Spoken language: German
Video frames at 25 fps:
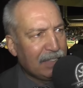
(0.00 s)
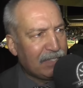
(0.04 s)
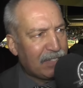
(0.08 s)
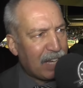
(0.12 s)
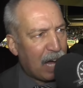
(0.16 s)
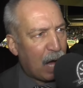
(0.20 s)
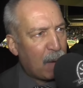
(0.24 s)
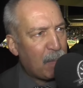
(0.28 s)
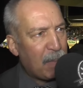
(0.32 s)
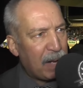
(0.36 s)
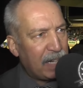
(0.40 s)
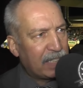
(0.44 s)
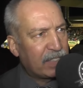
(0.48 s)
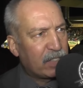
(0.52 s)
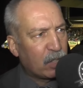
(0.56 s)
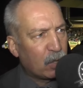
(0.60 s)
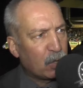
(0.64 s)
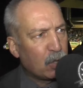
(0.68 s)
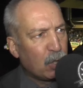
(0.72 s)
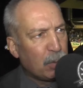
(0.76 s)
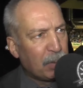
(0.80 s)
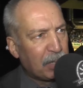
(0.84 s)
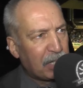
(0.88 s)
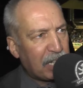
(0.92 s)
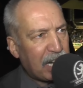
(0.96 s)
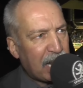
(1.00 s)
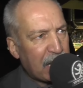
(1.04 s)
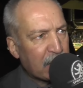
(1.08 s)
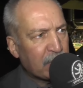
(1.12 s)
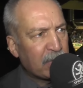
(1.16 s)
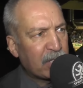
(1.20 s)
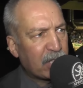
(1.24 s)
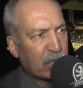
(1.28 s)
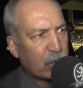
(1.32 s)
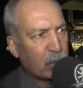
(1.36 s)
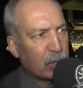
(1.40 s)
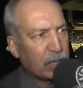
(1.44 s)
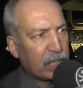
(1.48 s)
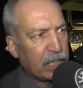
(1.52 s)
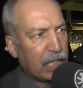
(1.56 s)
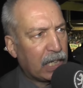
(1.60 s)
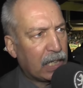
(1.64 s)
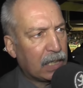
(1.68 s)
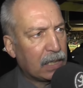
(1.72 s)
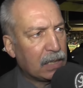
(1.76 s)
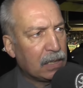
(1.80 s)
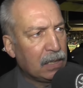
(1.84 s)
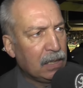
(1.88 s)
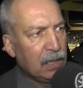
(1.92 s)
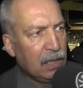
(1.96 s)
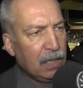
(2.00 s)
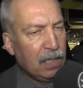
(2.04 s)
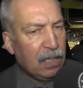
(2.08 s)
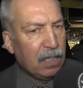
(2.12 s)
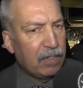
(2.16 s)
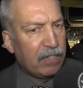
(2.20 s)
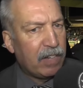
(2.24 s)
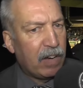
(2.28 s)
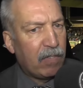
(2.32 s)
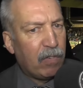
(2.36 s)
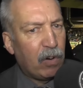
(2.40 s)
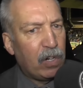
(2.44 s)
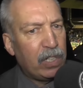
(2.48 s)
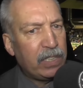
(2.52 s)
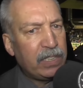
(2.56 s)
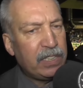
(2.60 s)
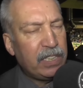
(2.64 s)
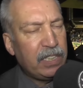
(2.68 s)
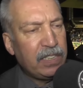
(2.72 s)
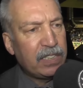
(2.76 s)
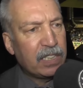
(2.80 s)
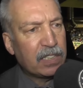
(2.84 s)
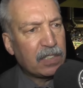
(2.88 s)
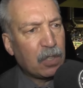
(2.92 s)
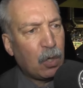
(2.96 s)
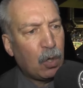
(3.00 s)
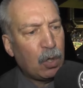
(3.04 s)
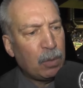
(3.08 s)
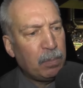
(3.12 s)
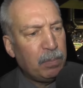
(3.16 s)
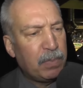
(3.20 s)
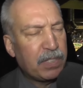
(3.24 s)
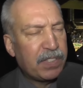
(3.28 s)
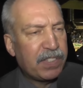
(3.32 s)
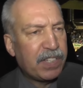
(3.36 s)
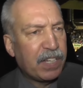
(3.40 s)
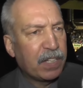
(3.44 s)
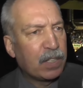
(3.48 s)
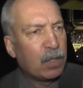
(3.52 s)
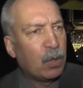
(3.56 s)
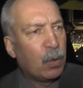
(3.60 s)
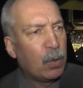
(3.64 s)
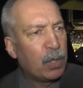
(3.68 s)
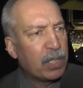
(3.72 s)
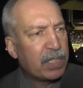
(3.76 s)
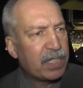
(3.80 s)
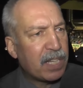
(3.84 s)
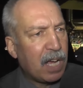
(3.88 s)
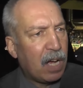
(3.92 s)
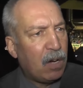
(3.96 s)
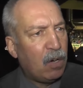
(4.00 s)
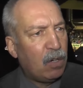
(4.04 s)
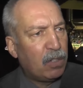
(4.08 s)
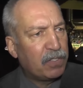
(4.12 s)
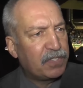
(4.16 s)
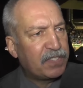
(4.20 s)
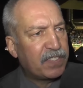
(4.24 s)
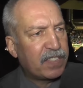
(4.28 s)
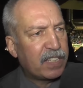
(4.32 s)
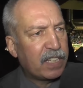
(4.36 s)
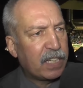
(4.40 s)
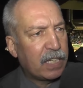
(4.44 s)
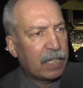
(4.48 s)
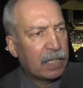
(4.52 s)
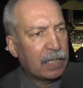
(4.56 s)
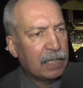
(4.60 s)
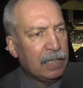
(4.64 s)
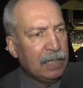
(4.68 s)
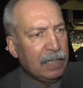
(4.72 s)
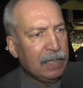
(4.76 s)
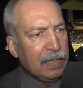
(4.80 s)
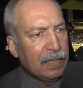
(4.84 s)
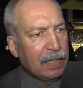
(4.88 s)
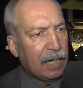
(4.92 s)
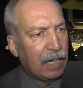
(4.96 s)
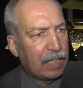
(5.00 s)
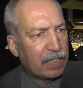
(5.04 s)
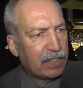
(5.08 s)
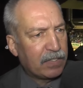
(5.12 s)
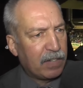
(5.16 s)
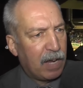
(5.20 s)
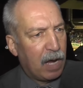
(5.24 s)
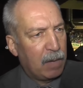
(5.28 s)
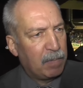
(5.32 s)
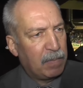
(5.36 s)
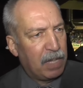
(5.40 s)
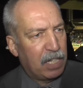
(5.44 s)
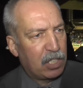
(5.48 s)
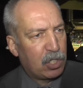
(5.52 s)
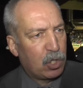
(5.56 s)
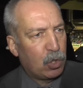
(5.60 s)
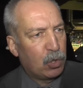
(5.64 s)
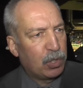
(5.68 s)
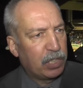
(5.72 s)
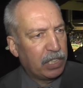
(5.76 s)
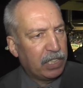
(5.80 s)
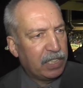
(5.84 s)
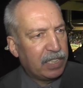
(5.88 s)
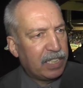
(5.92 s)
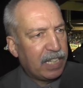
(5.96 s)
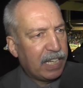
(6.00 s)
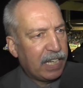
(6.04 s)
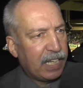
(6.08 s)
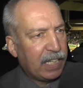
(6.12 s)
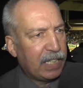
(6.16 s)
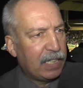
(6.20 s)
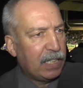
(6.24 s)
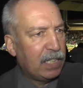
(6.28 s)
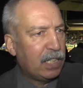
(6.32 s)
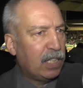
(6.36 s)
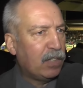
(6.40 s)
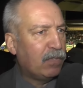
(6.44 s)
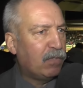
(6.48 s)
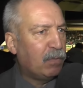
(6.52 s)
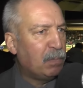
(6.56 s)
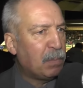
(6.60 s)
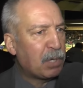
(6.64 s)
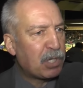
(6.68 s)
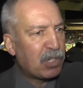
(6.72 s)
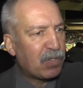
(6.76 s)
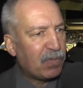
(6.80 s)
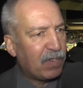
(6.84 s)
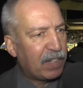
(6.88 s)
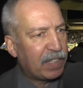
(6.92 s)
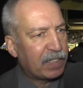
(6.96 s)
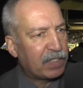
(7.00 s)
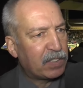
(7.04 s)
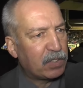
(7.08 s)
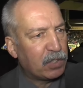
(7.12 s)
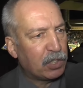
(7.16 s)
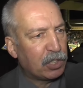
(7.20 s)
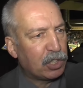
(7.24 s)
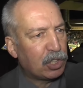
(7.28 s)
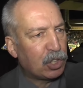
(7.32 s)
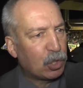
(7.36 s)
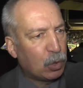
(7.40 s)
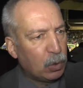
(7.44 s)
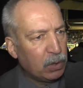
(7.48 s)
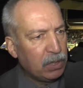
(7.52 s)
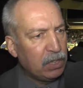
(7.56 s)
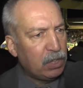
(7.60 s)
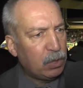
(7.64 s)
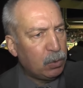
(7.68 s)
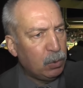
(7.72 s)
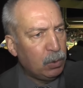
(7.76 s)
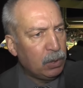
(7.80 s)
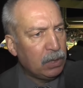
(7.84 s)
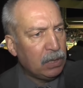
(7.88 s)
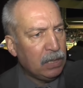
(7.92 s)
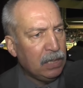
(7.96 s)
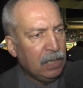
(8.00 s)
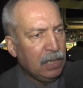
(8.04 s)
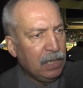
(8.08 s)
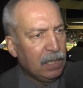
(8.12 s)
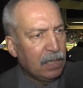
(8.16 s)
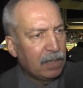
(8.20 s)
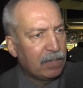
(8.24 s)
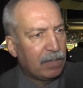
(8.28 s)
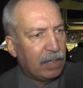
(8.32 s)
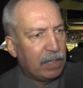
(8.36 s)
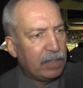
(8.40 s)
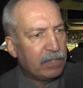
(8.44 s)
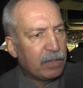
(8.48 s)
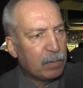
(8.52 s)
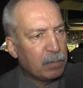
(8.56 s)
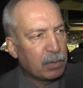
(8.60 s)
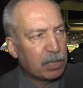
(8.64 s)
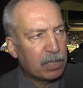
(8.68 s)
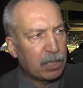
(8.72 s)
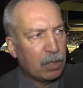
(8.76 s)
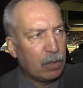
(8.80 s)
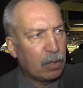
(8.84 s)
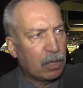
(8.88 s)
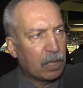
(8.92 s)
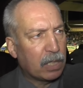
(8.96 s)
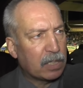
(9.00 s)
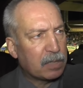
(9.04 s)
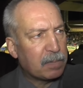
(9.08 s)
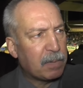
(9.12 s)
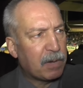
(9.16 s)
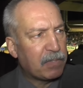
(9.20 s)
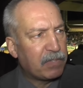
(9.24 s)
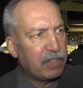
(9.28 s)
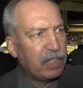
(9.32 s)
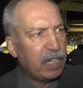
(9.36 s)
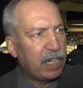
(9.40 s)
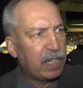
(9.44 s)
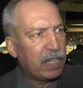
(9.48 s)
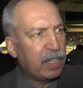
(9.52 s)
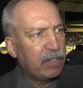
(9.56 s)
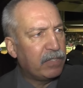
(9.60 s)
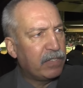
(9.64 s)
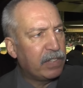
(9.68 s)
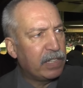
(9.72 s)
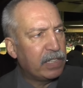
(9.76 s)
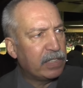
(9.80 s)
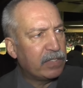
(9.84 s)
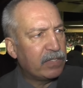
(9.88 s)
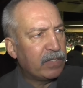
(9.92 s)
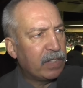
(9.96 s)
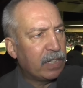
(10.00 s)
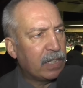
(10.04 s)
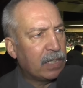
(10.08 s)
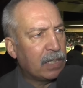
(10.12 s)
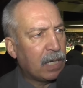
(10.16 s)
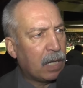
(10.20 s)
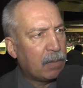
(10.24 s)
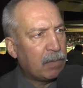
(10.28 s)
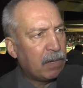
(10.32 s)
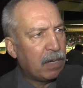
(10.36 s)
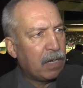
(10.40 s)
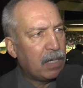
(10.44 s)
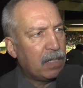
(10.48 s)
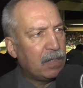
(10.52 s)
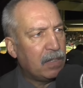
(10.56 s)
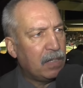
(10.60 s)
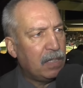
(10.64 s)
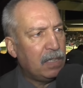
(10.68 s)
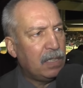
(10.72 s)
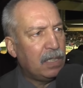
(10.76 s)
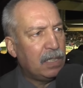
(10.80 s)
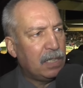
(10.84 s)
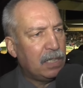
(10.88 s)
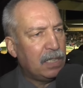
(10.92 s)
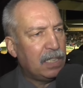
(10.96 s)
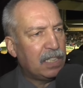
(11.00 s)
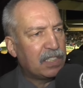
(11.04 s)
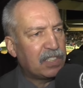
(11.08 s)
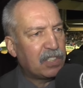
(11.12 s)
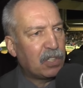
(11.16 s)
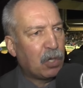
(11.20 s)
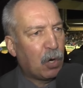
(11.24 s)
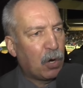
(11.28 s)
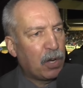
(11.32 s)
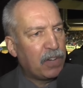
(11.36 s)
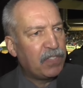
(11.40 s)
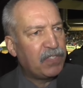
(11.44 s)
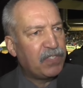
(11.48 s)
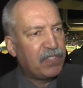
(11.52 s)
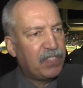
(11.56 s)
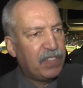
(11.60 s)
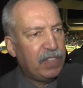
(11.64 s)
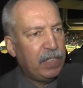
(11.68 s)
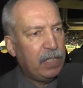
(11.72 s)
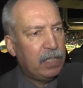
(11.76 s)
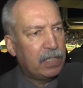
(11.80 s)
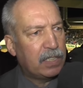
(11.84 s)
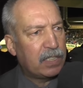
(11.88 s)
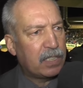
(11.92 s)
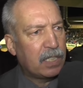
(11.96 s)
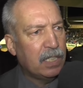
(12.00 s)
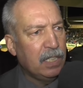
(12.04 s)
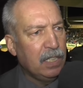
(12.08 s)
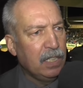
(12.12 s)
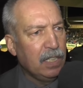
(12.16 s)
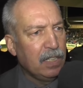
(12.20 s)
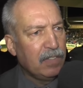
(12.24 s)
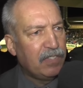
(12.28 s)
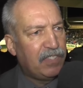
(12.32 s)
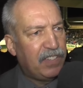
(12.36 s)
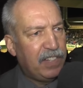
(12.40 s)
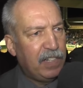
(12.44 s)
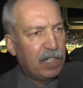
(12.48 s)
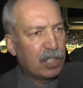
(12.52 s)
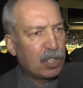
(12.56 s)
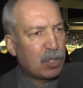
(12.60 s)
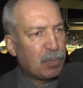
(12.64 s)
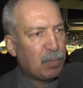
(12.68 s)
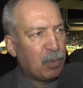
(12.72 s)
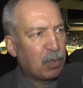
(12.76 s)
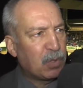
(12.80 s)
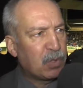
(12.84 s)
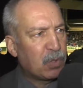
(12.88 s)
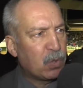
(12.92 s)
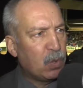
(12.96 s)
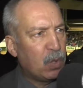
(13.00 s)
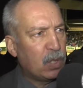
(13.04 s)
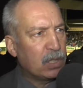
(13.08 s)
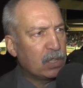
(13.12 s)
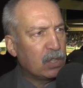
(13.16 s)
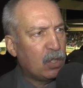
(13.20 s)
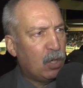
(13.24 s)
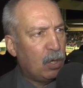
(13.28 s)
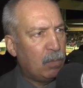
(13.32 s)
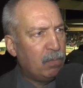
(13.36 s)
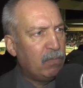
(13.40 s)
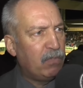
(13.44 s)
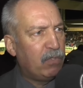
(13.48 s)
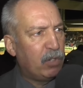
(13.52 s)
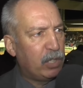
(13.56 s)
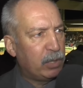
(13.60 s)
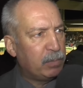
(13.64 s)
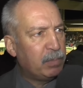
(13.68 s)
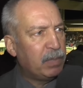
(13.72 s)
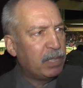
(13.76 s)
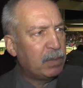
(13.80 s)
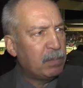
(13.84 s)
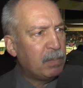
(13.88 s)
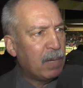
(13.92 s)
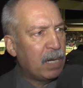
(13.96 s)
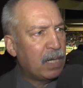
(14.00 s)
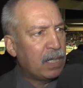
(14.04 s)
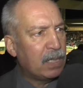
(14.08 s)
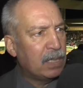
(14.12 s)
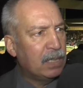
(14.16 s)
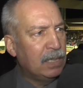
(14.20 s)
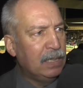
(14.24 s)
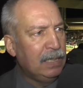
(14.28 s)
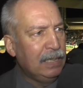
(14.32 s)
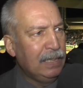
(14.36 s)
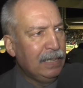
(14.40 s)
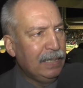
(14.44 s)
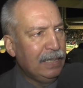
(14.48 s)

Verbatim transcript: Wir haben also Jubiläumsturnier. Wir wollen dieses auch ein bisschen größer aufziehen. Also wir haben da schon Ideen, die möchten wir jetzt noch nicht kundtun, weil wir müssen ja auch erstmal wiedergewählt werden. Aber äh, es läuft vieles. Viele Sponsoren kommen, wollen mitmachen.